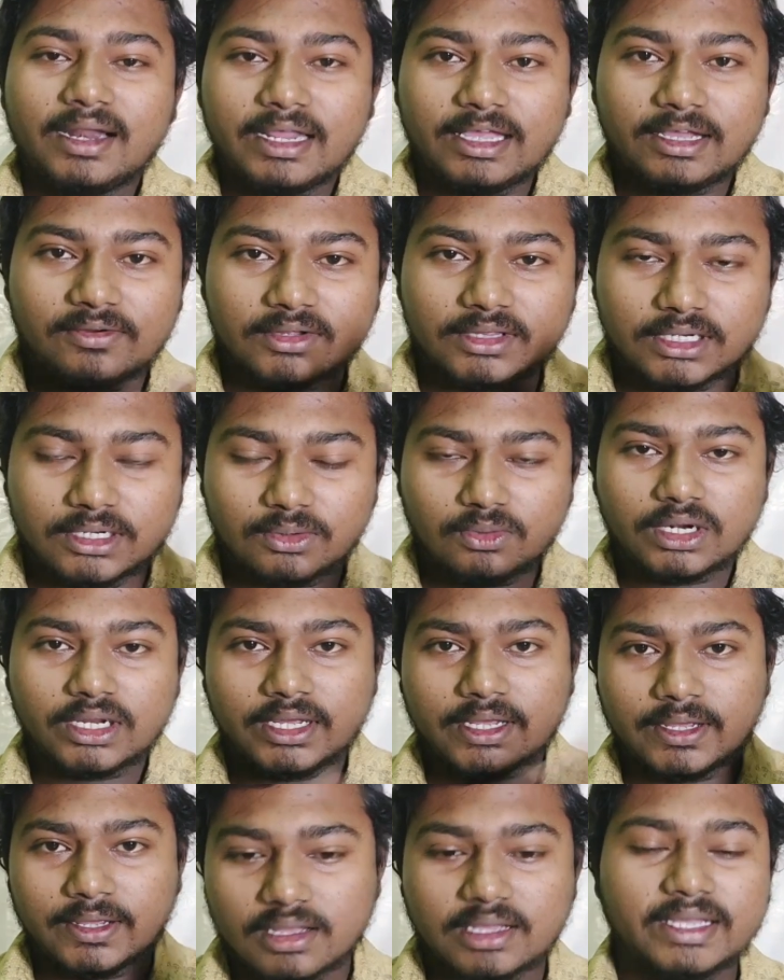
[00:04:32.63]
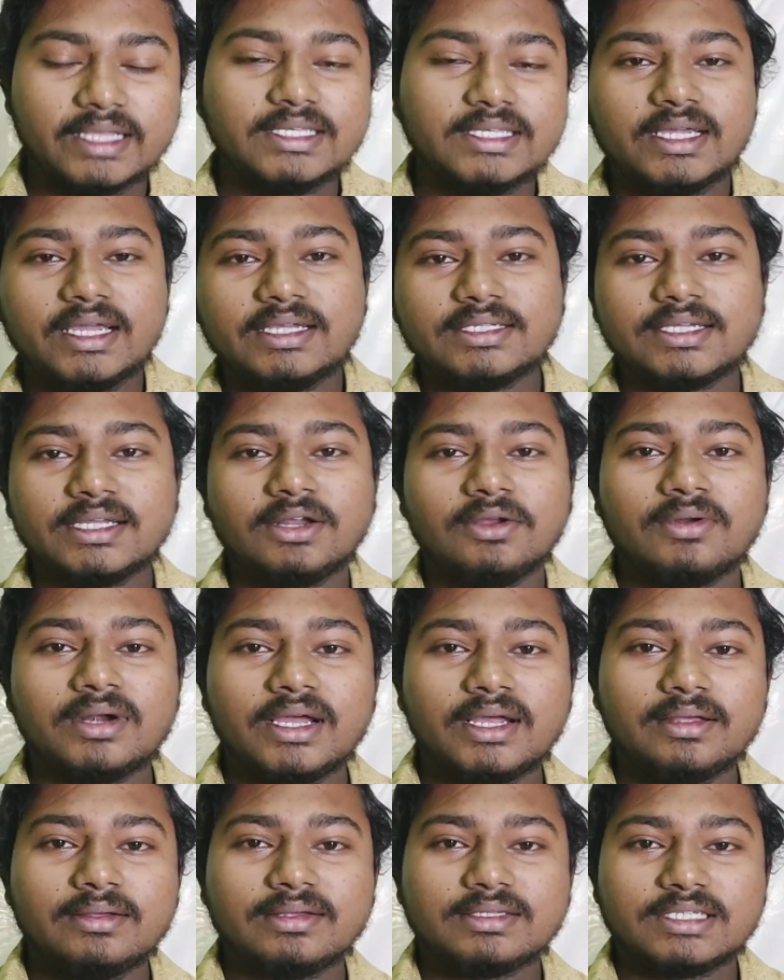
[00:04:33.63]
லைக் வந்துட்டு ஒரு
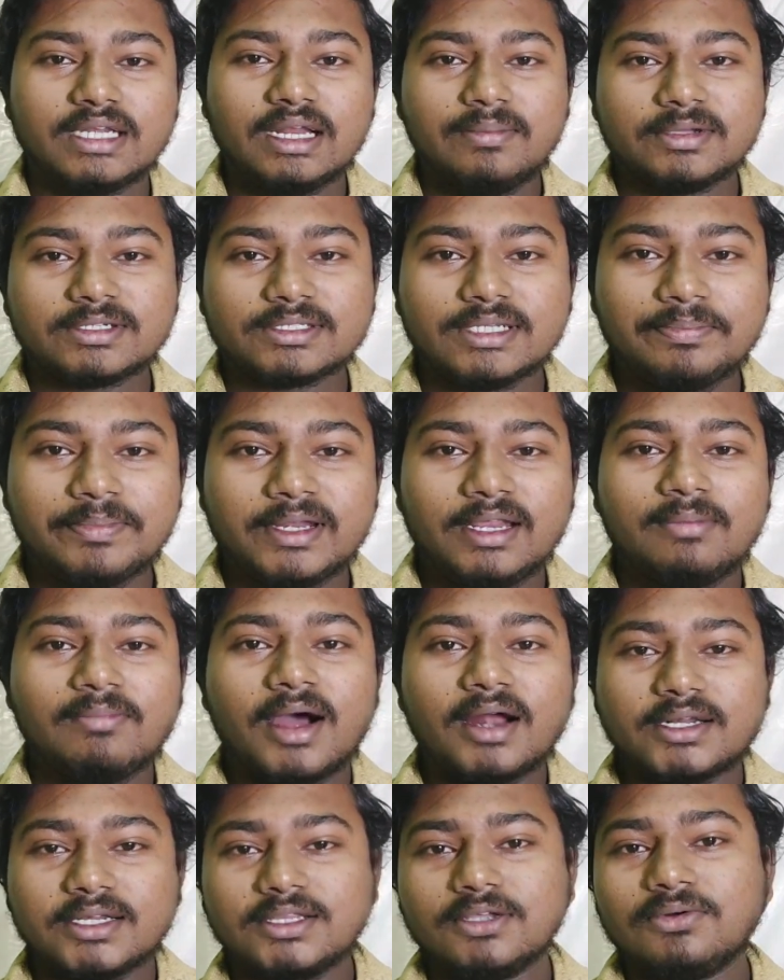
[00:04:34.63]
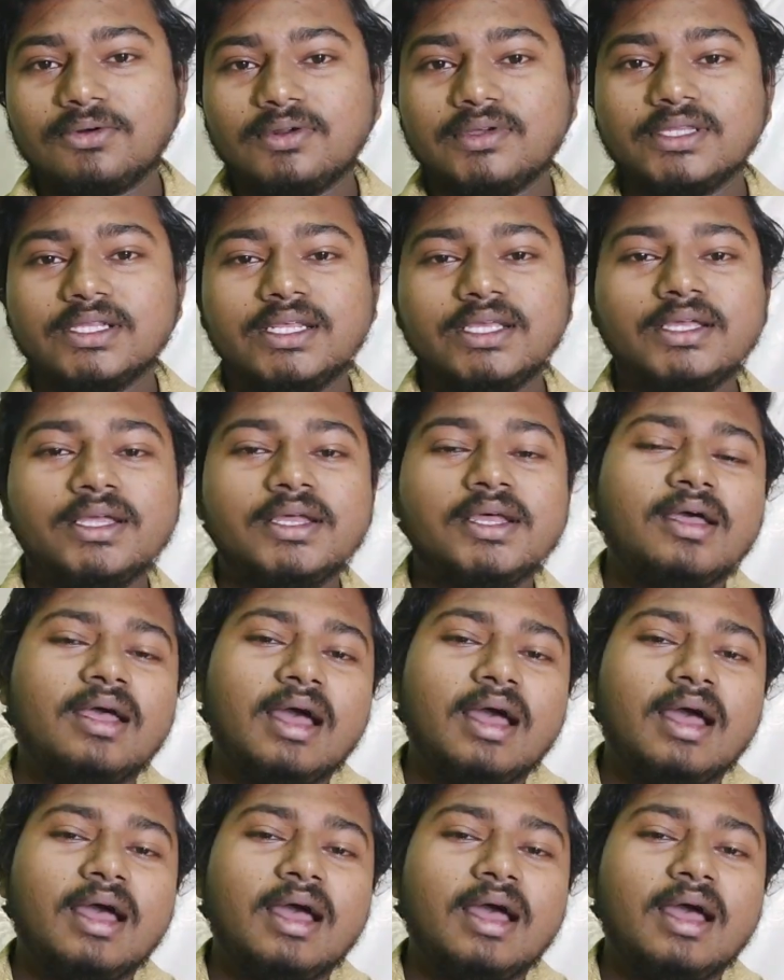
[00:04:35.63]
எஜுகேஷனோட சிலபஸில் பெரிய மாற்றத்தை கொண்டு வந்தது